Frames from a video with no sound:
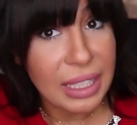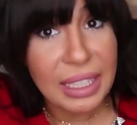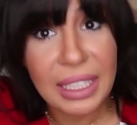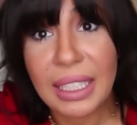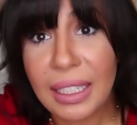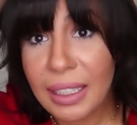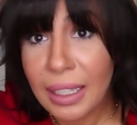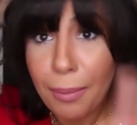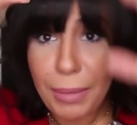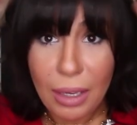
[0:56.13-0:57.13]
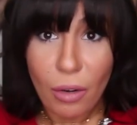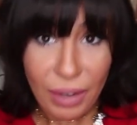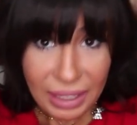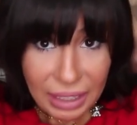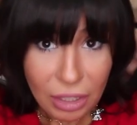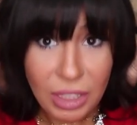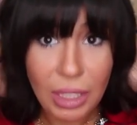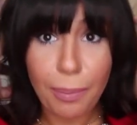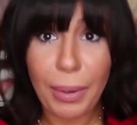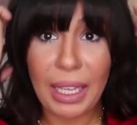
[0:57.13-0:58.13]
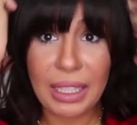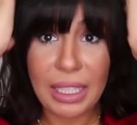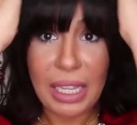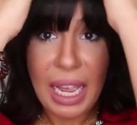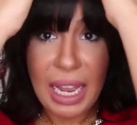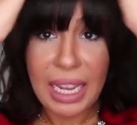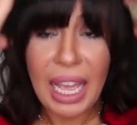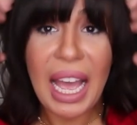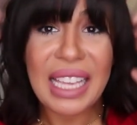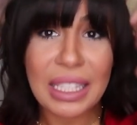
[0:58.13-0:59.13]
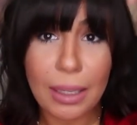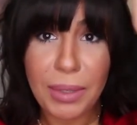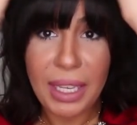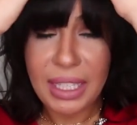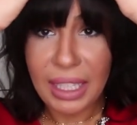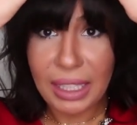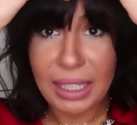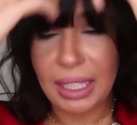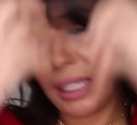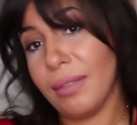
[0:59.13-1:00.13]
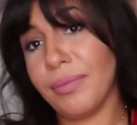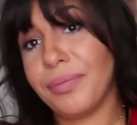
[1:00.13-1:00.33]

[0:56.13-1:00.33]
ici mais on va dire que cette partie là elle est assez bien irriguée